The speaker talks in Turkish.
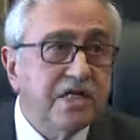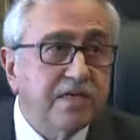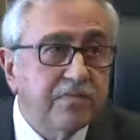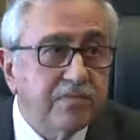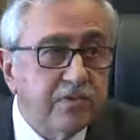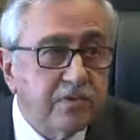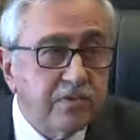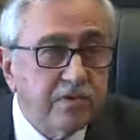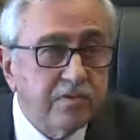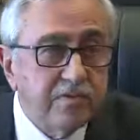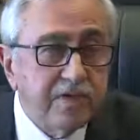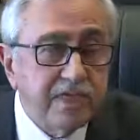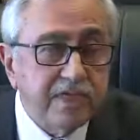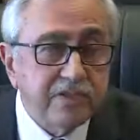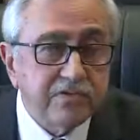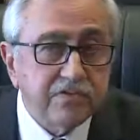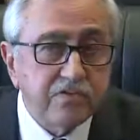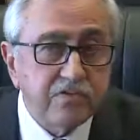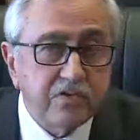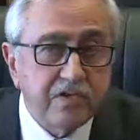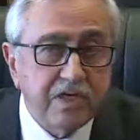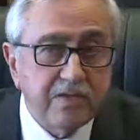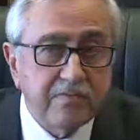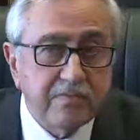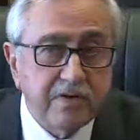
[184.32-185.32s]
raporu bile
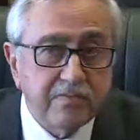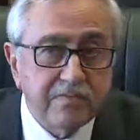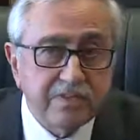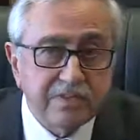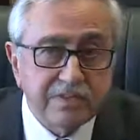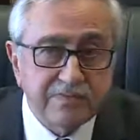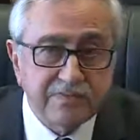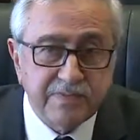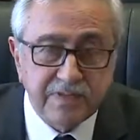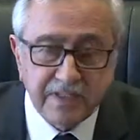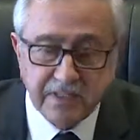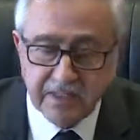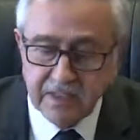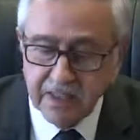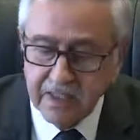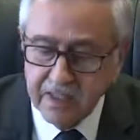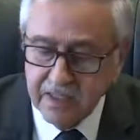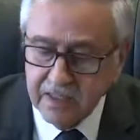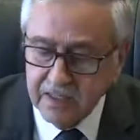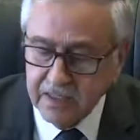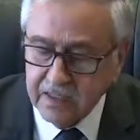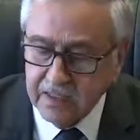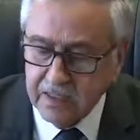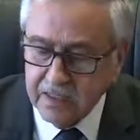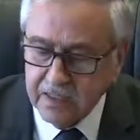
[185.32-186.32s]
sunamamış bir
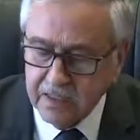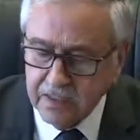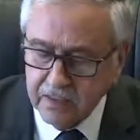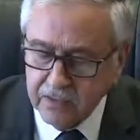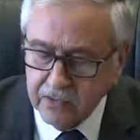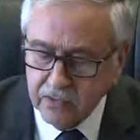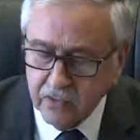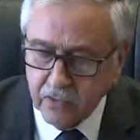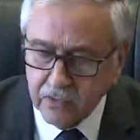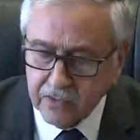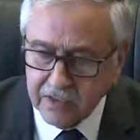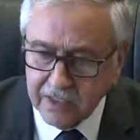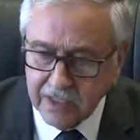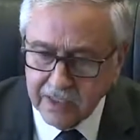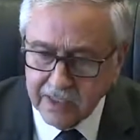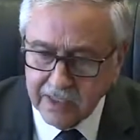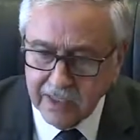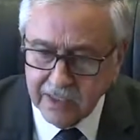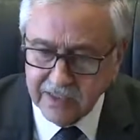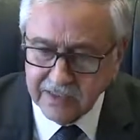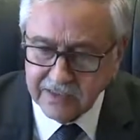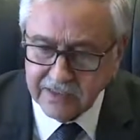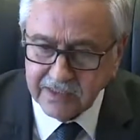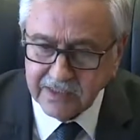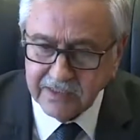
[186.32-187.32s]
e,
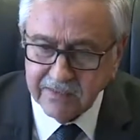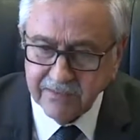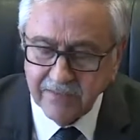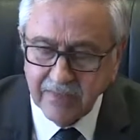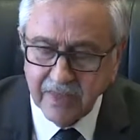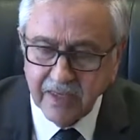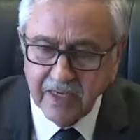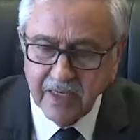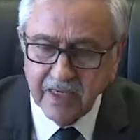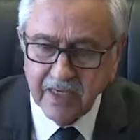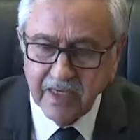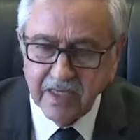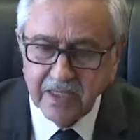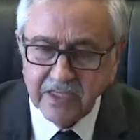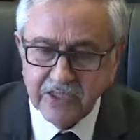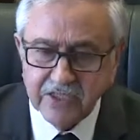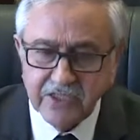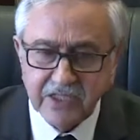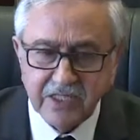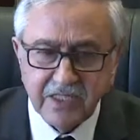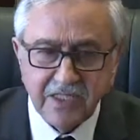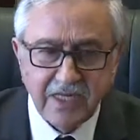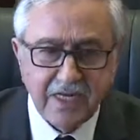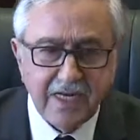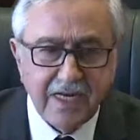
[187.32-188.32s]
noktadayız.
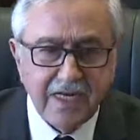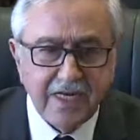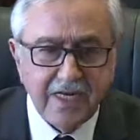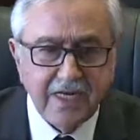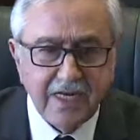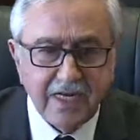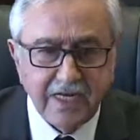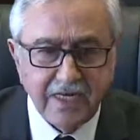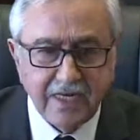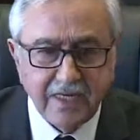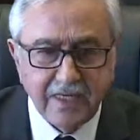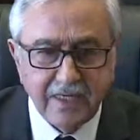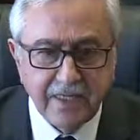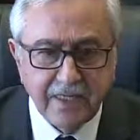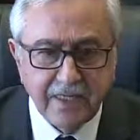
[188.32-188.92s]
Şimdi gelinen